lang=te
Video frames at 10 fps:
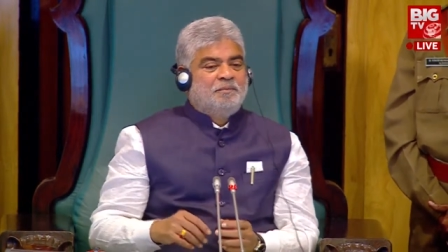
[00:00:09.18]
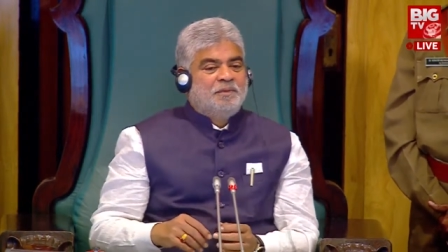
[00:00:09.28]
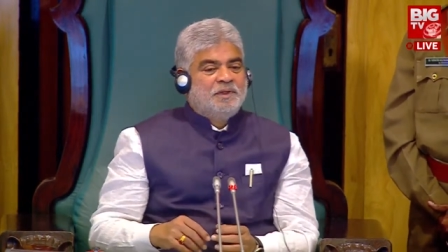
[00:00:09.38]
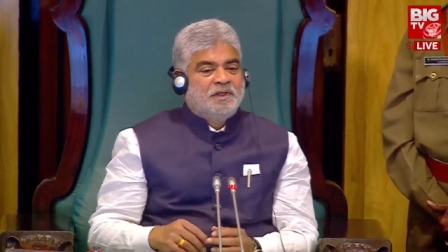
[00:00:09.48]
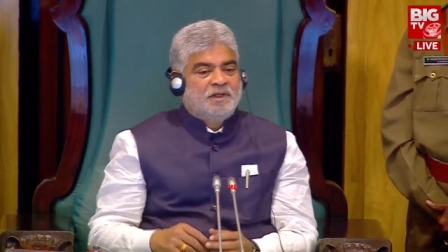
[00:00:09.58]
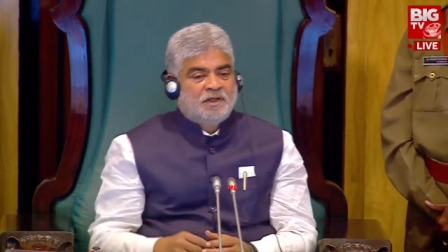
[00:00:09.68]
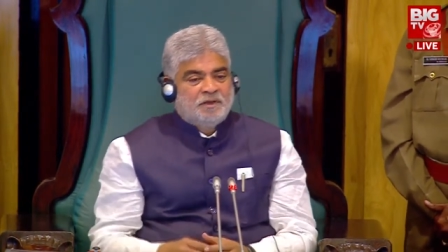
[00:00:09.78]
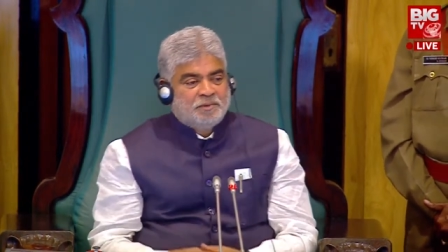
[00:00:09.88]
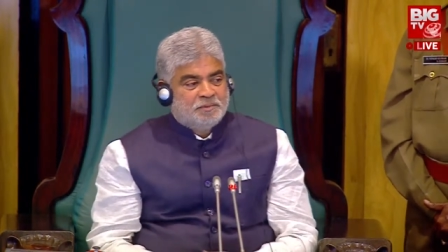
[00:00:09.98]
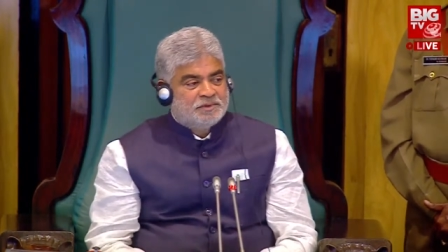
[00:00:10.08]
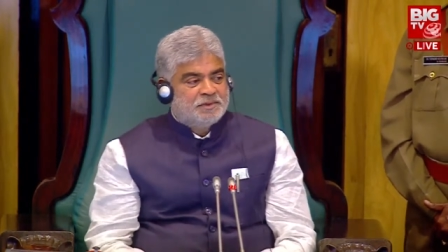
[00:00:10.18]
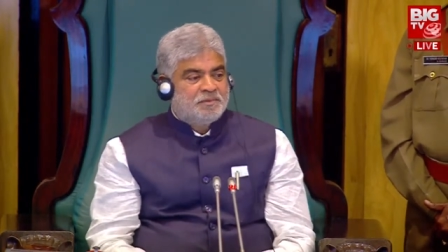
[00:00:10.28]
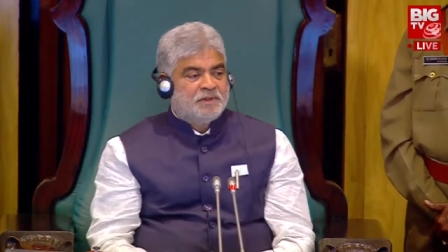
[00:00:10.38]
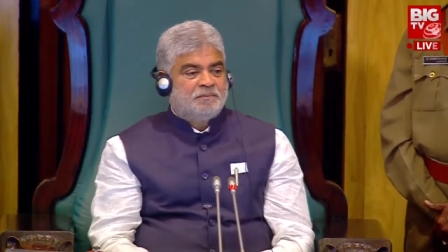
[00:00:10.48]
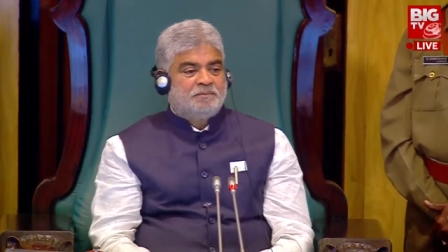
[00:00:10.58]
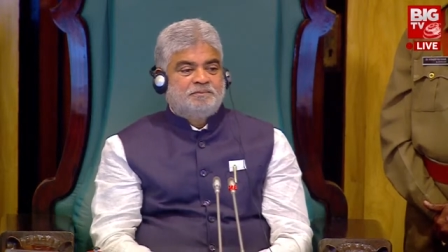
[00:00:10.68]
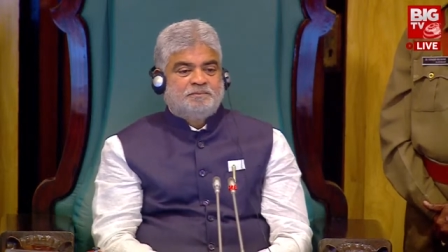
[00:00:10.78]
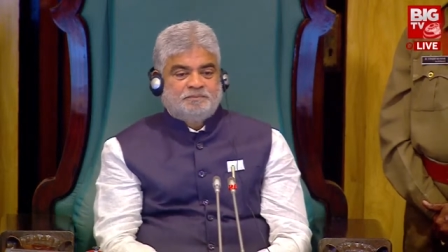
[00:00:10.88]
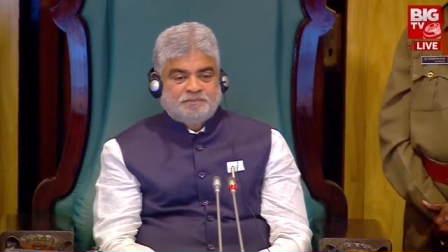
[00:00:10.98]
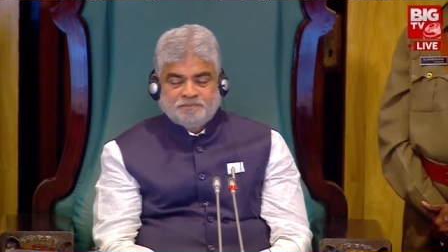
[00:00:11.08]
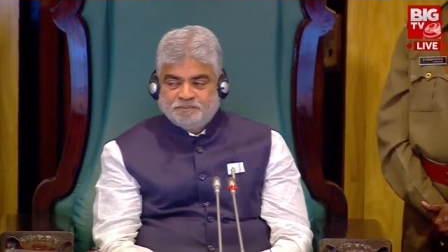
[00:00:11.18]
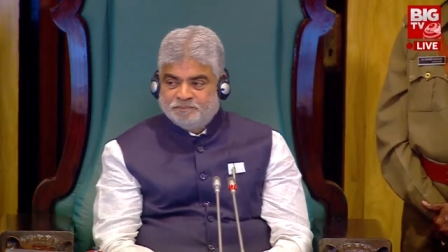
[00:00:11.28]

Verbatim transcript: మీరు ఇయ్యలేరు మేము ఇస్తాం మొట్టమొదటిసారి